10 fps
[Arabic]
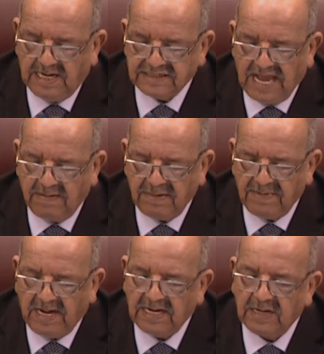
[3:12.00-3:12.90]
أصحاب
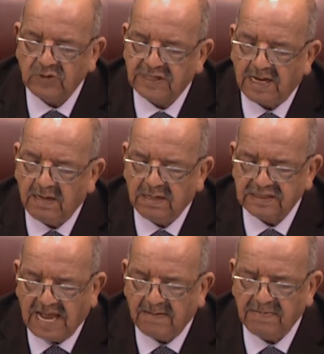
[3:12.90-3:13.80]
المعالي
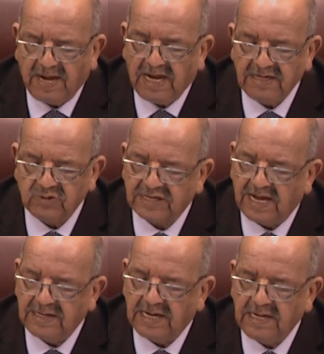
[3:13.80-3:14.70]
أصحاب المعالي
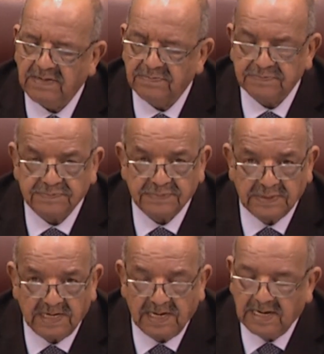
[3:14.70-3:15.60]
والسعادة
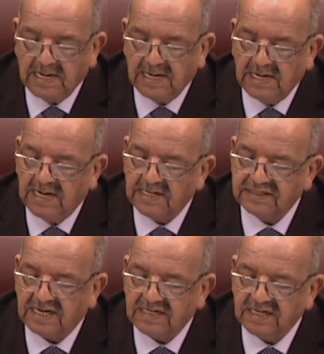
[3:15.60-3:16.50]

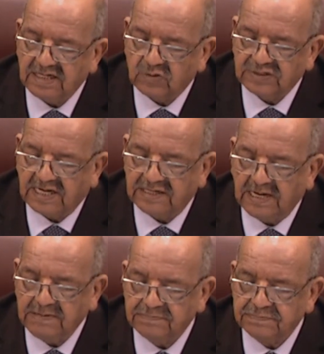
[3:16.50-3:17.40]
السيدات والسادة